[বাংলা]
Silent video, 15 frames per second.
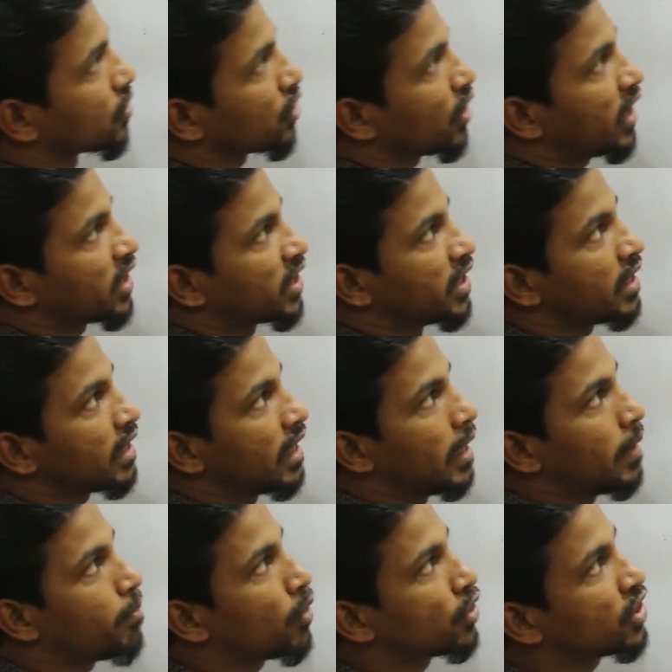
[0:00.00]
চলে আসি
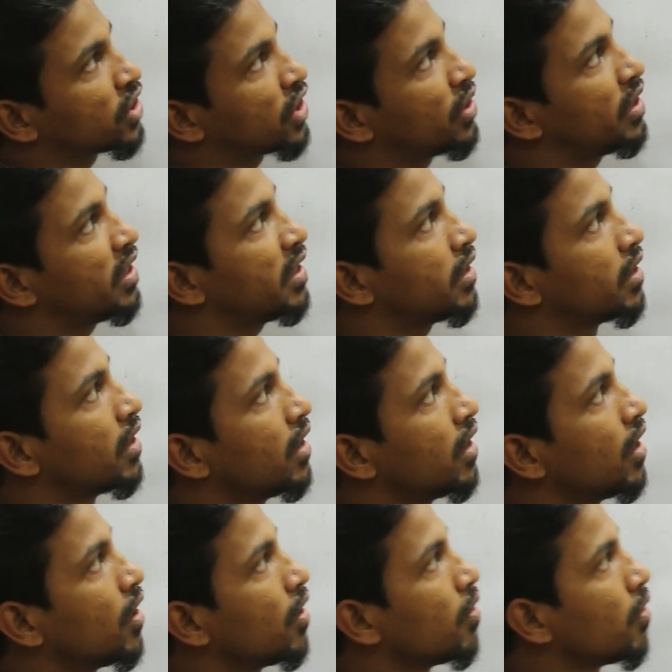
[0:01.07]
এই পর্যায় সারণীর
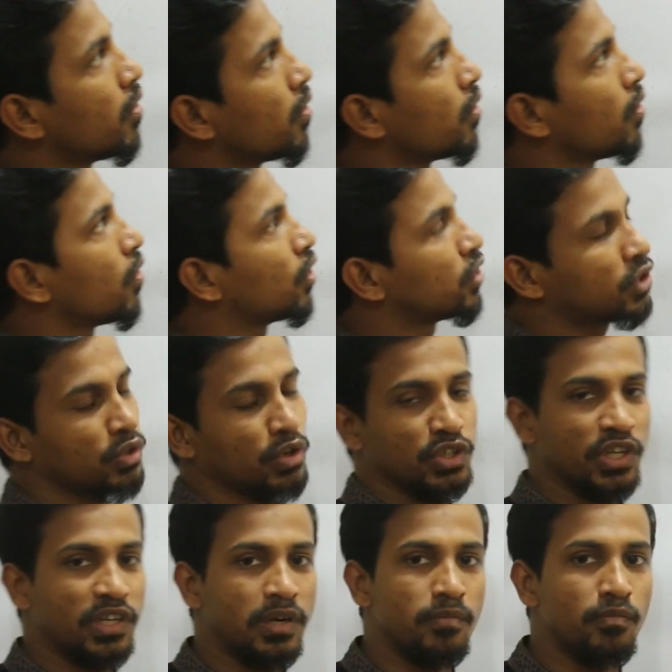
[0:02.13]
হচ্ছে
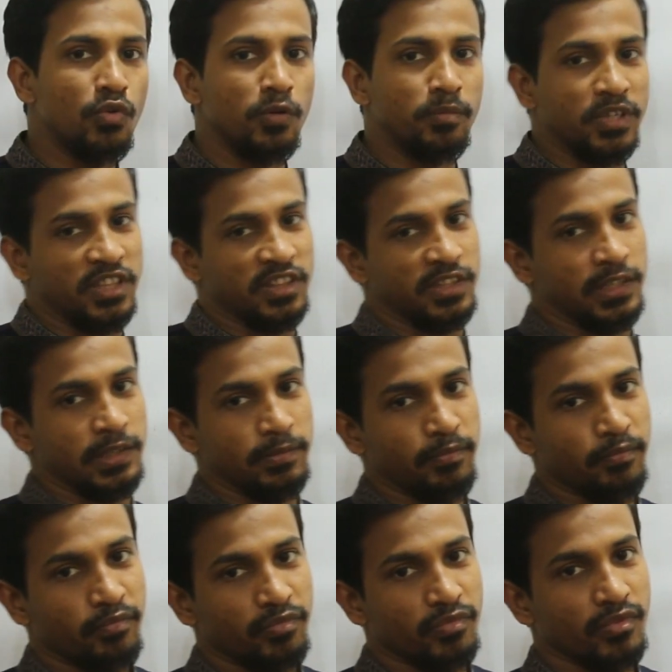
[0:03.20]
রসায়নের মূল ভিত্তি
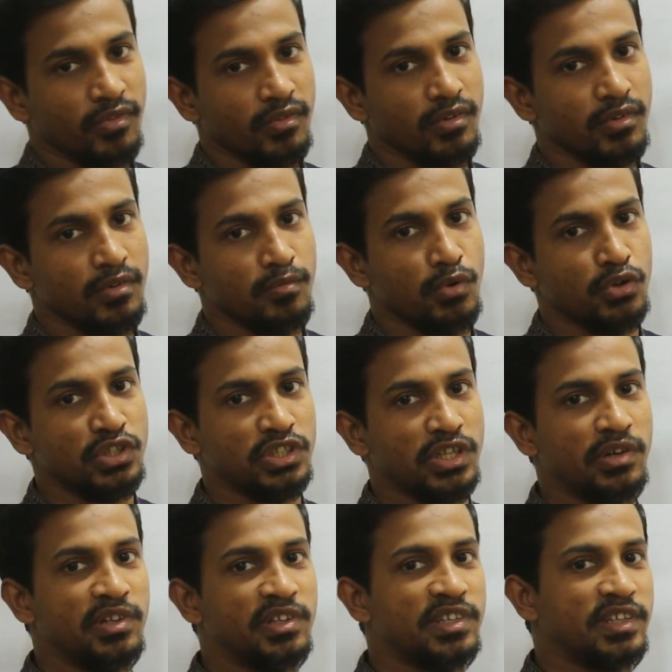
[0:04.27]
পর্যায়
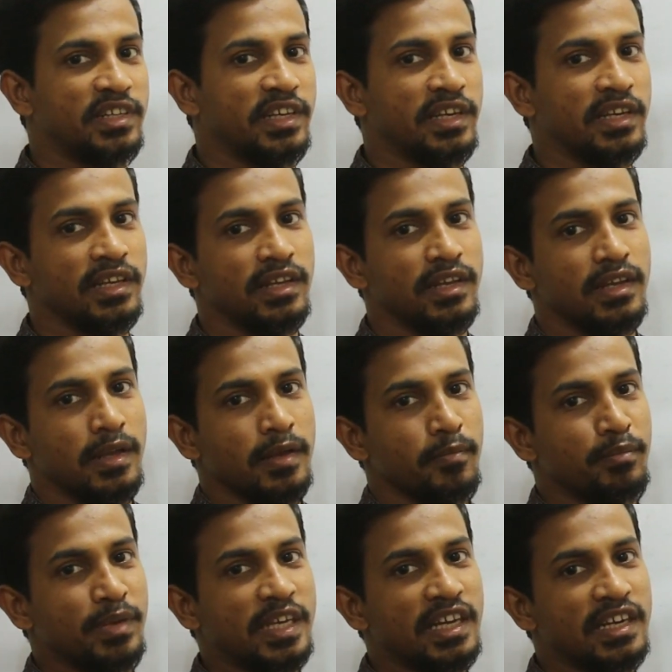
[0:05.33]
সারণী নিয়ে
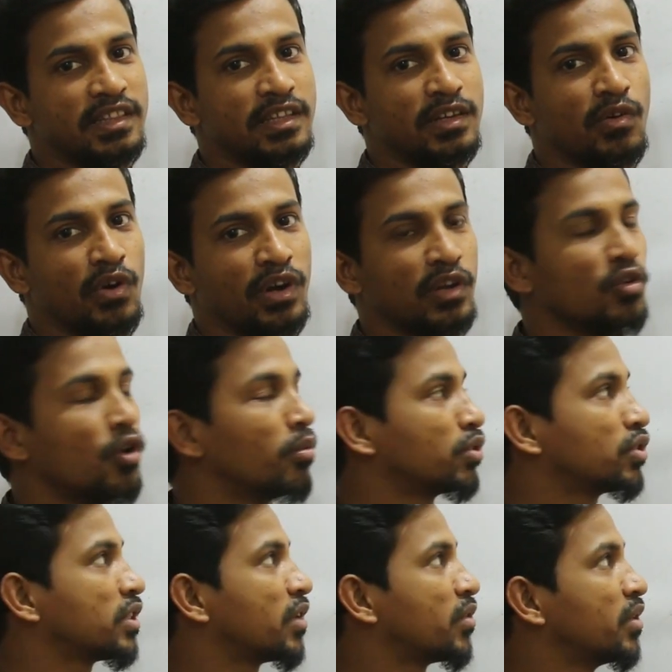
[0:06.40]
বিজ্ঞানীদের অনেক
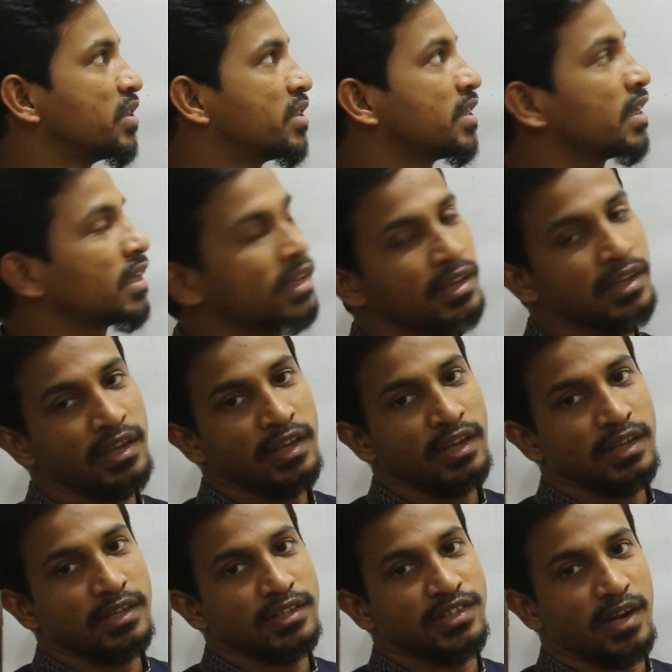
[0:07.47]
গবেষণা রয়েছে
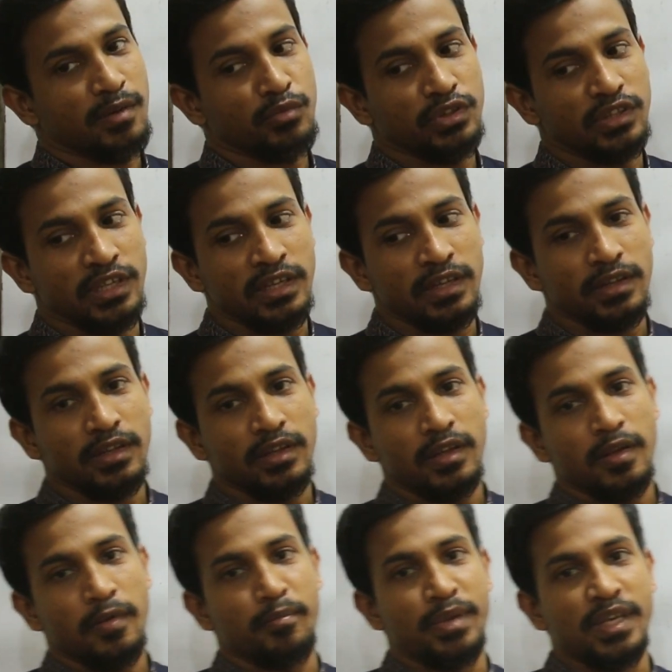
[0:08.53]
যার মধ্যে
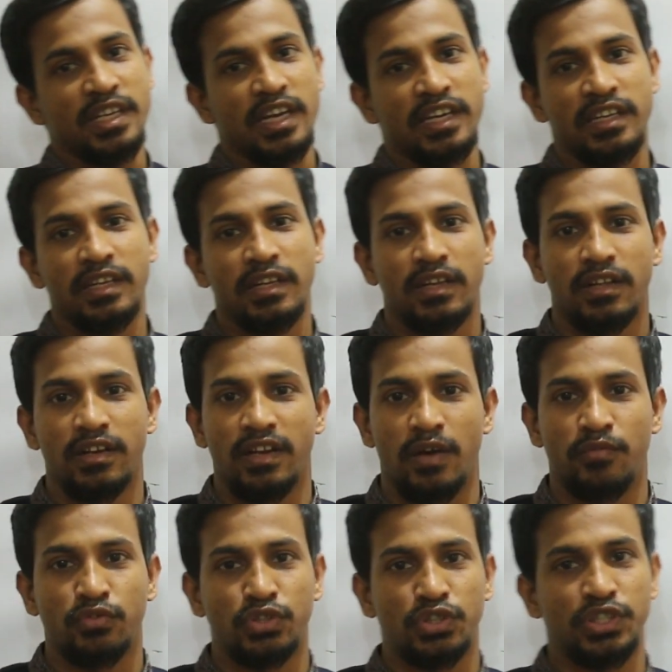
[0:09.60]
বিজ্ঞানী
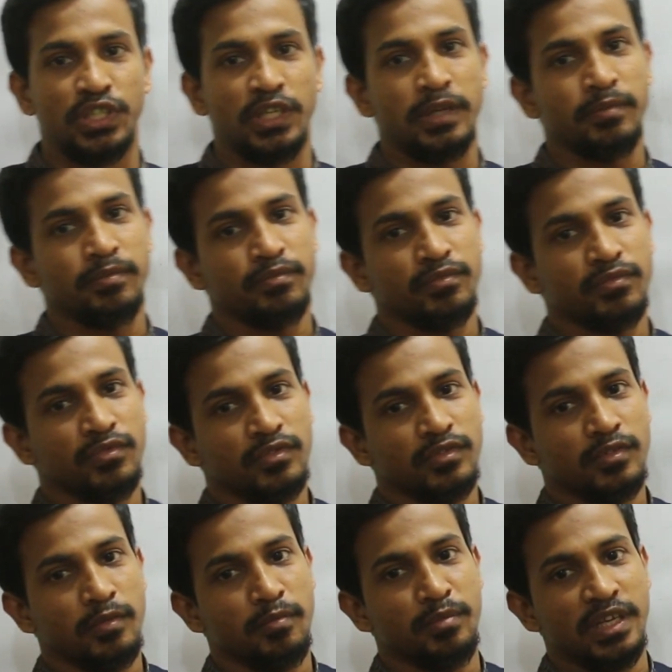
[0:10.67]
ল্যাভসিয়ে
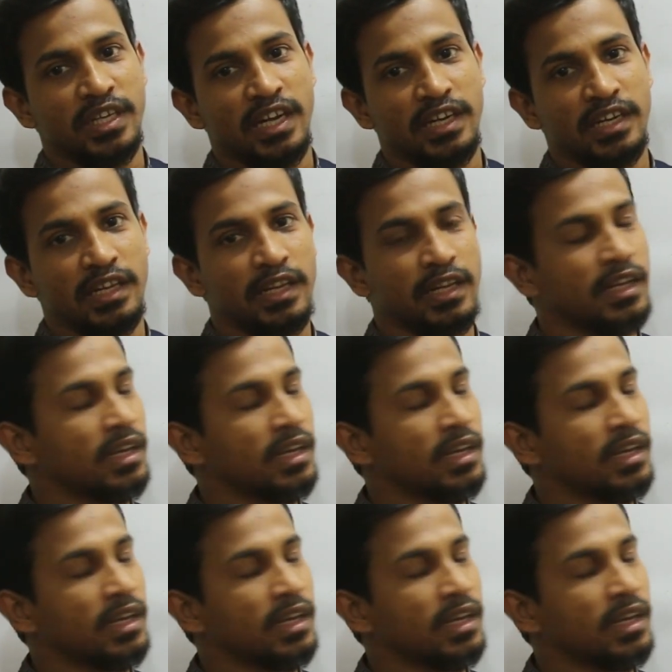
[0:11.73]
বিজ্ঞানী